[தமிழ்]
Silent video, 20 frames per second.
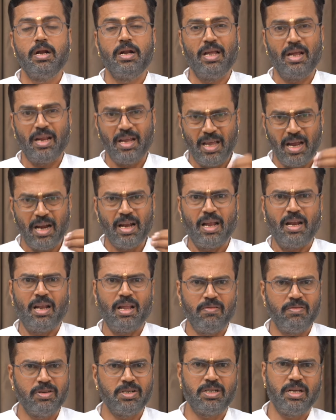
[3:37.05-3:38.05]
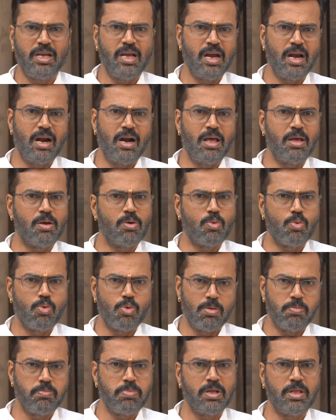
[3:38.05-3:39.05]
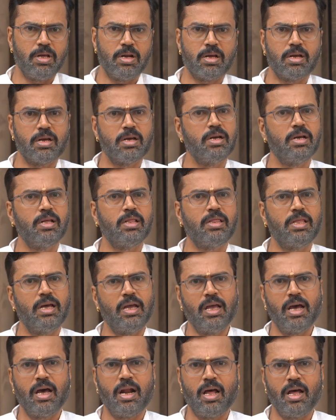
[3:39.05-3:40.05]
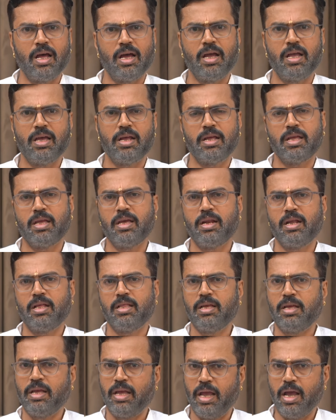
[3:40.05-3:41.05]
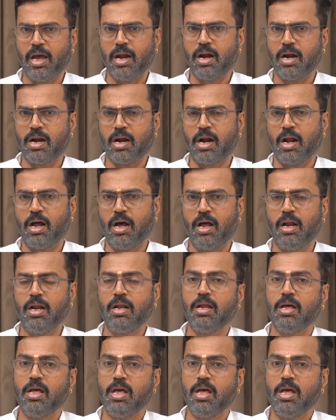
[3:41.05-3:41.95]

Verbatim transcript: நிறைய நல்ல விஷயங்களை கொடுப்பதற்கு தயாராக இருக்கிறது ஏனென்றால்